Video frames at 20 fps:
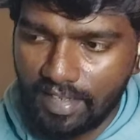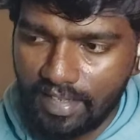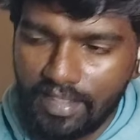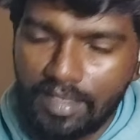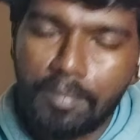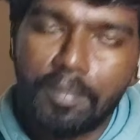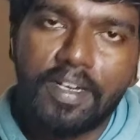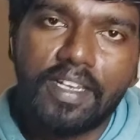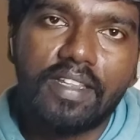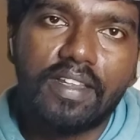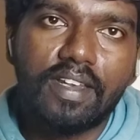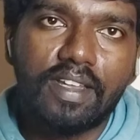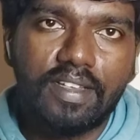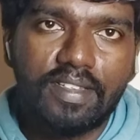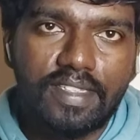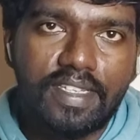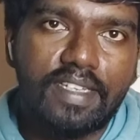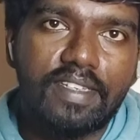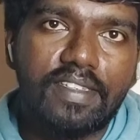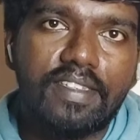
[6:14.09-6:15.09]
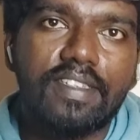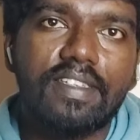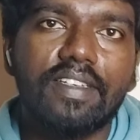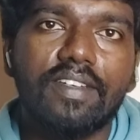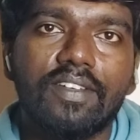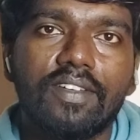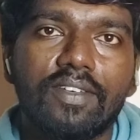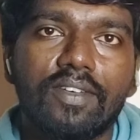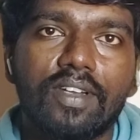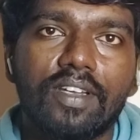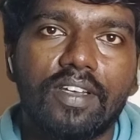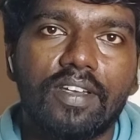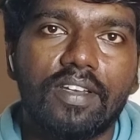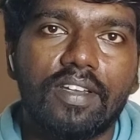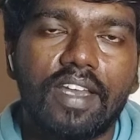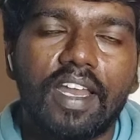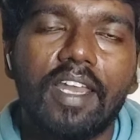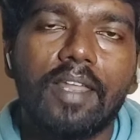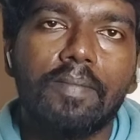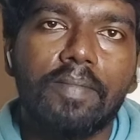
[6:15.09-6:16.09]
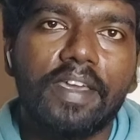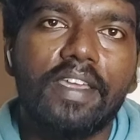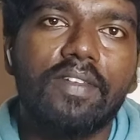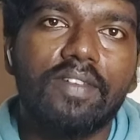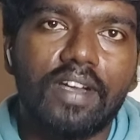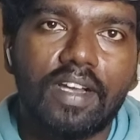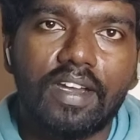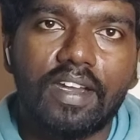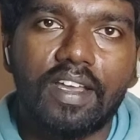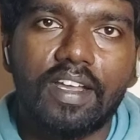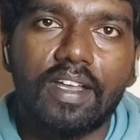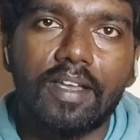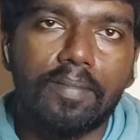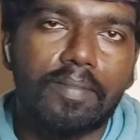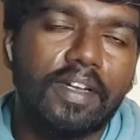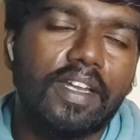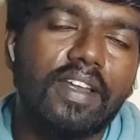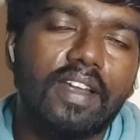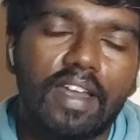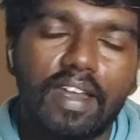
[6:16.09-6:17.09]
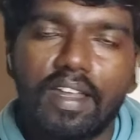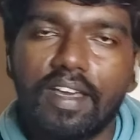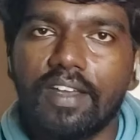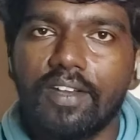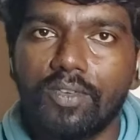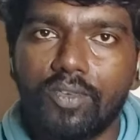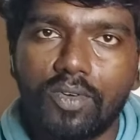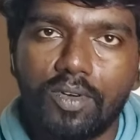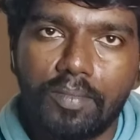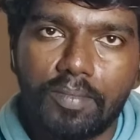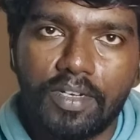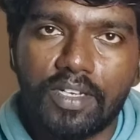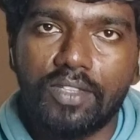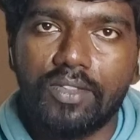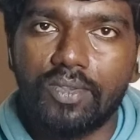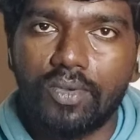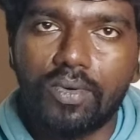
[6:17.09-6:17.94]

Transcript: இந்த படத்தில் செஞ்சு ஒரு நல்ல பேர் வாங்கினாங்க அப்படின்னா நல்லாயிருக்கும் அப்படின்னு